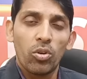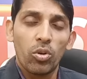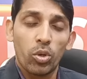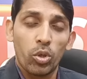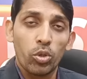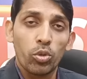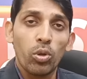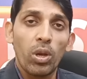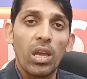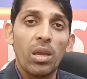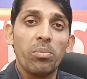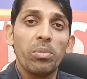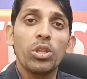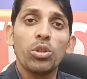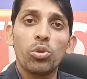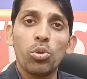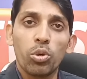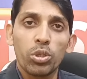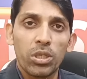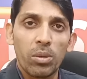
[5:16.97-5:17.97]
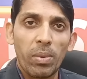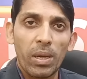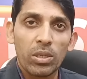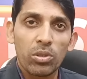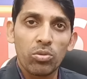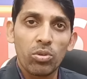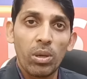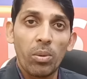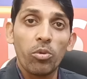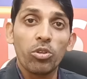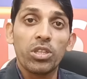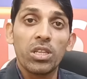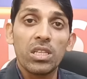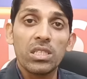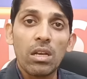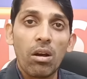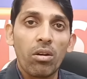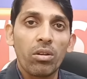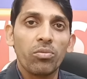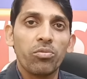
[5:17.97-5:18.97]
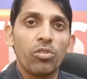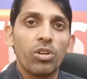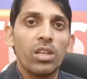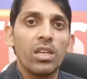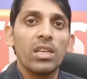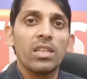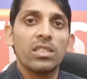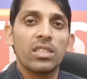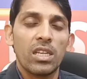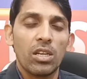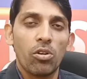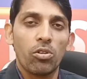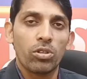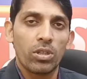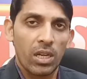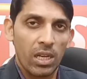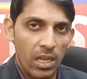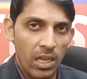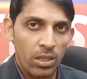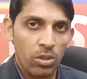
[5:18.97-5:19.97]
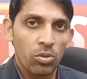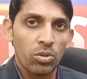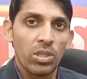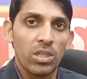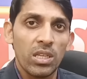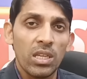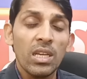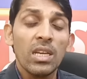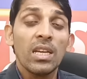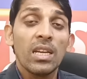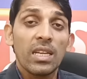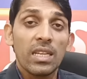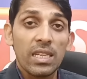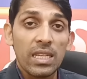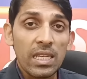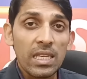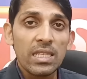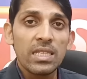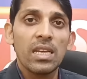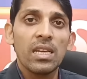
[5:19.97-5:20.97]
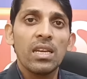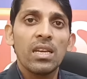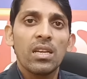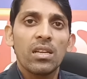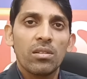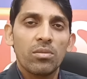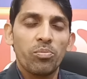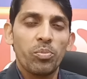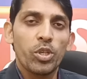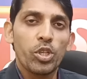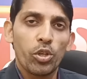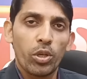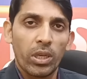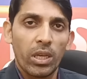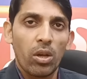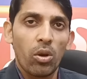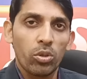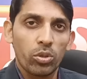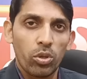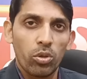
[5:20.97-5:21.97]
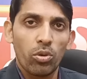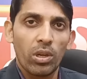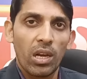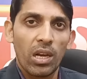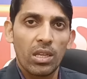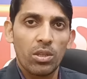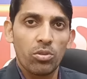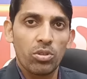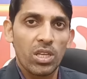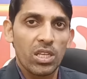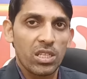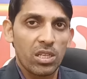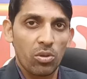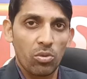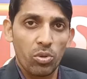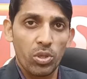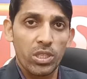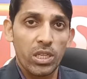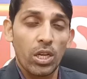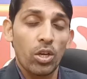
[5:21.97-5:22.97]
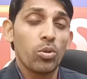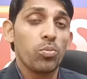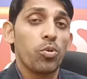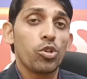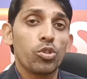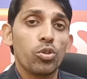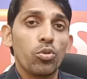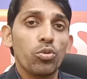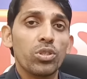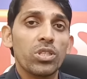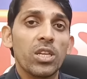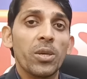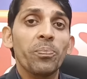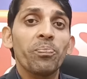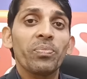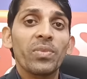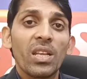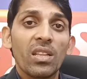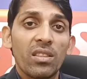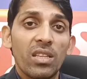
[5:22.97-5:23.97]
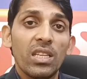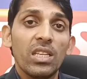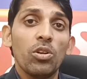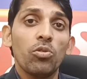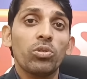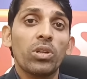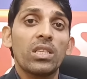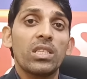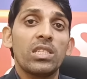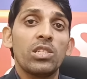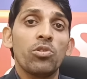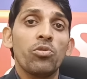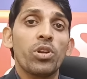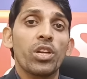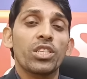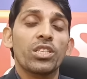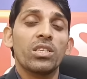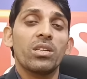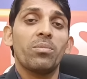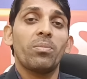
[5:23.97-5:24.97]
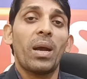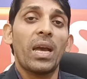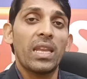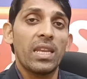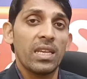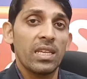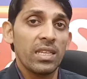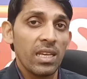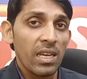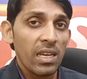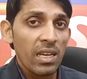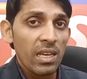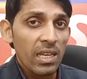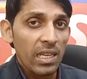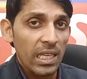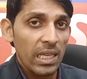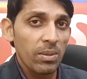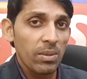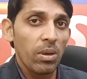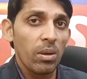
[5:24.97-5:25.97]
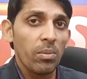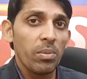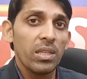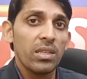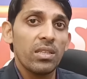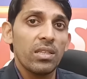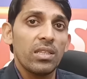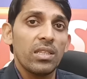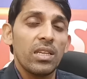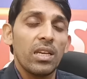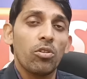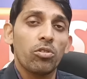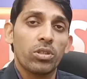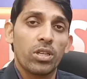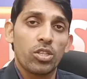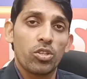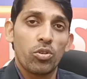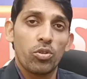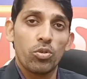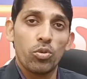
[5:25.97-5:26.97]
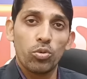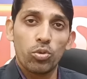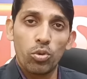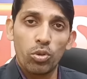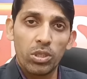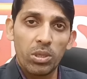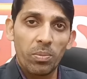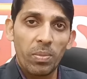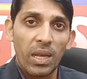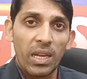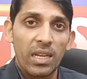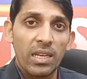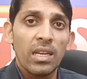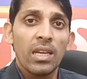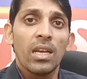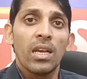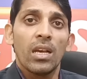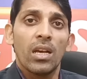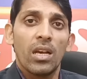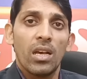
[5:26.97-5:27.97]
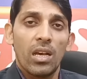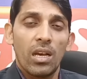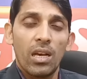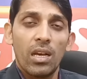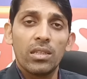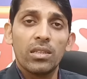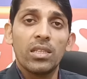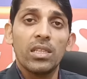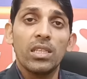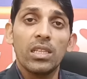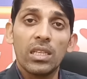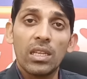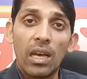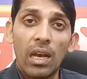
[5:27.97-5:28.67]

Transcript: গণদোলায় মৃত্যু হতে পারত এবং তিনি যাওয়ার ফলে সেই ঘটনাটাকে কিন্তু তিনি নিজে বিষয়টাকে কন্ট্রোল করার কিন্তু চেষ্টা করেছেন এখন প্রশ্ন উঠছে তিনি ওনার জিওডাকশনের বাইরে গিয়ে কিভাবে তিনি এই ঘটনার সঙ্গে যুক্ত হতে পারেন তিনি